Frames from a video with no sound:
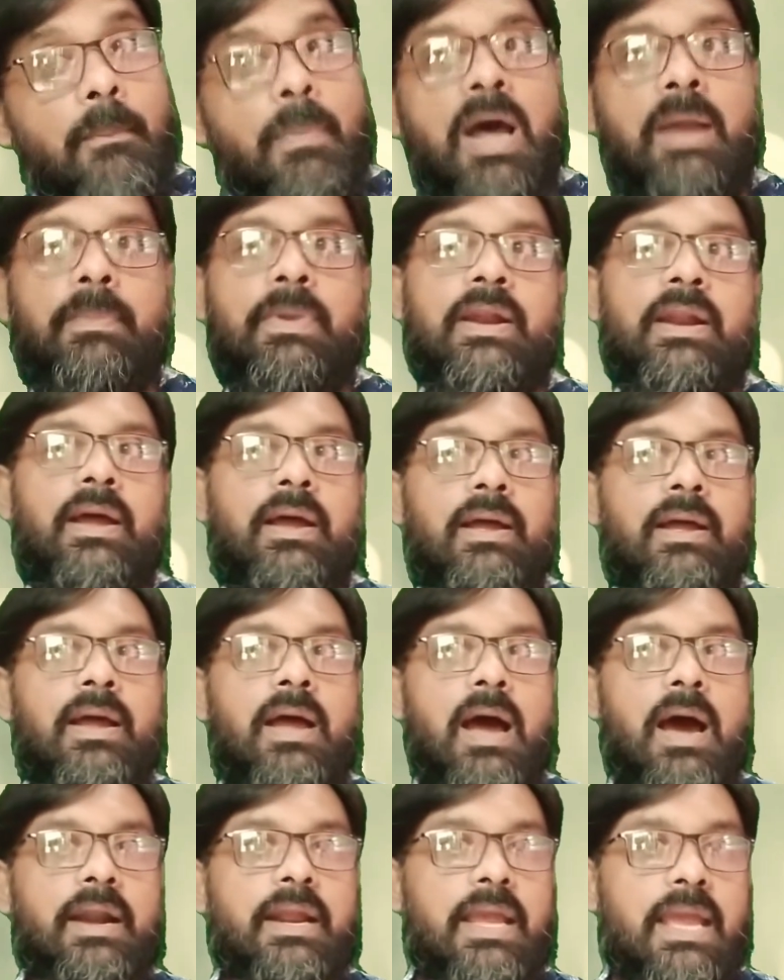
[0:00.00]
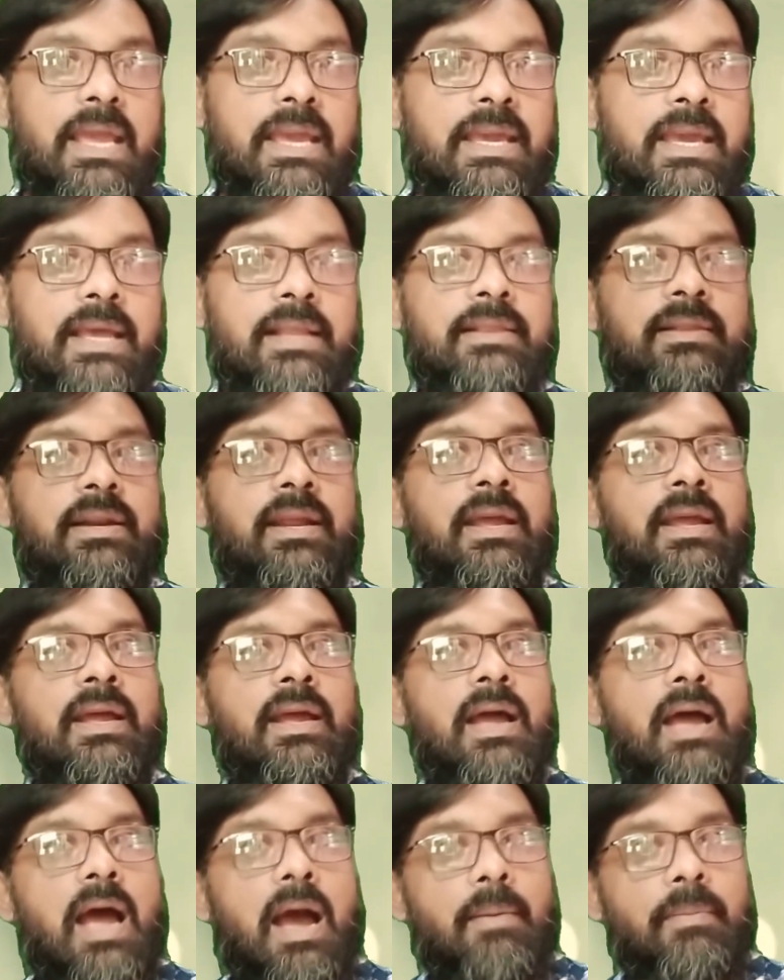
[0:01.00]
পারবে না আর এই ক্ষেত্রে
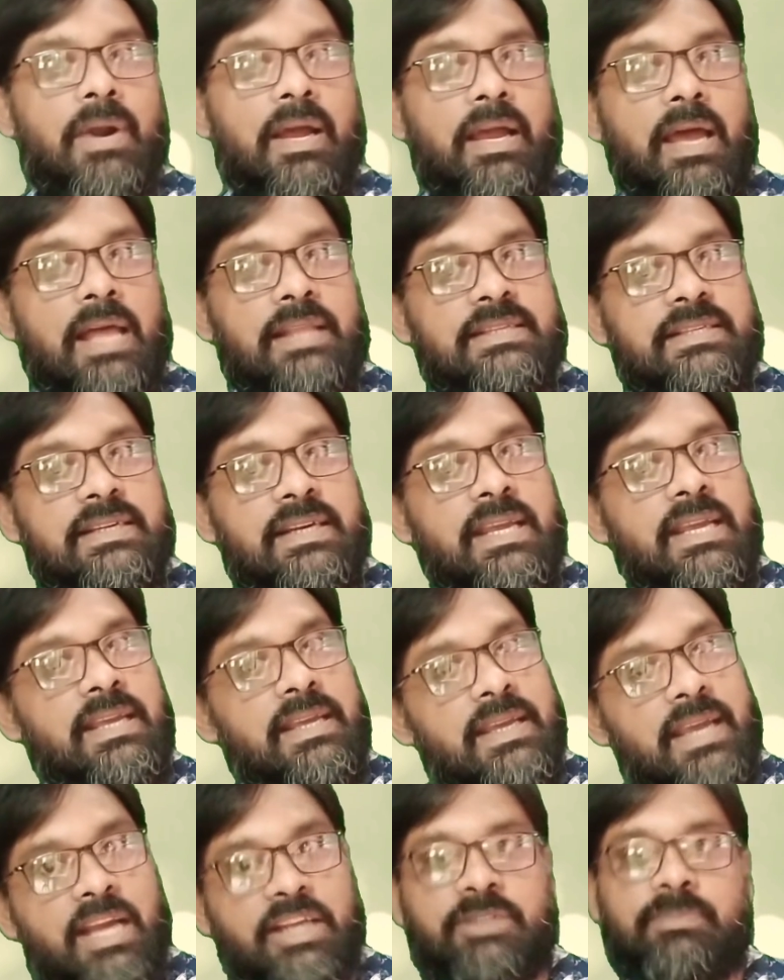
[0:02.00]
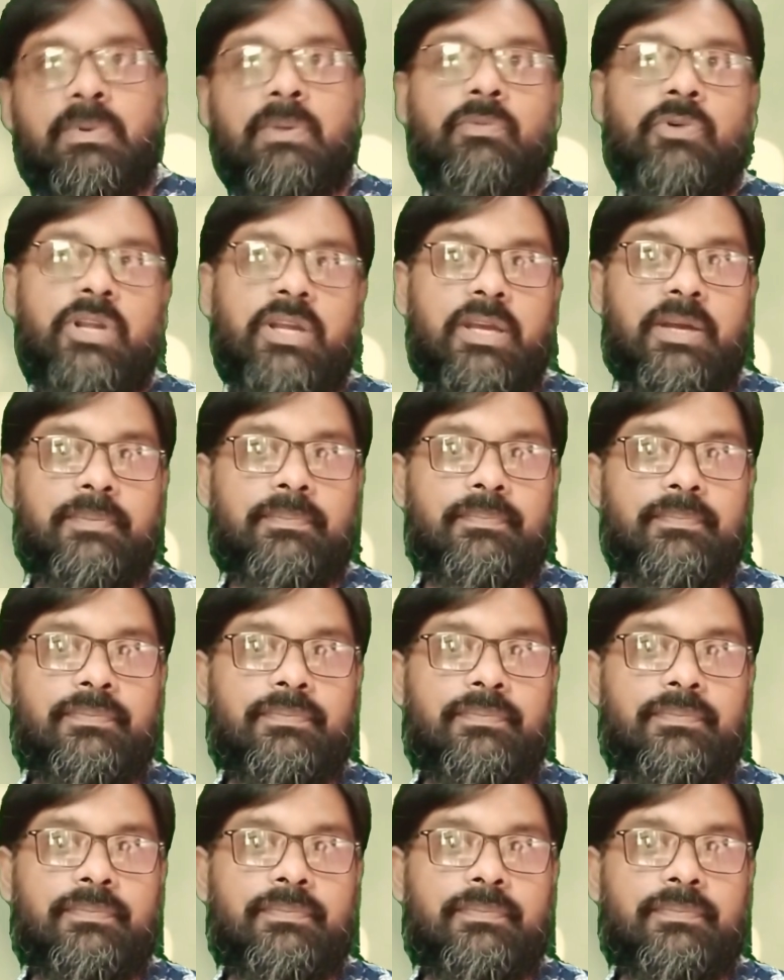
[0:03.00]
আমরা কাজে নেই ক্যাশ মেমোরিকে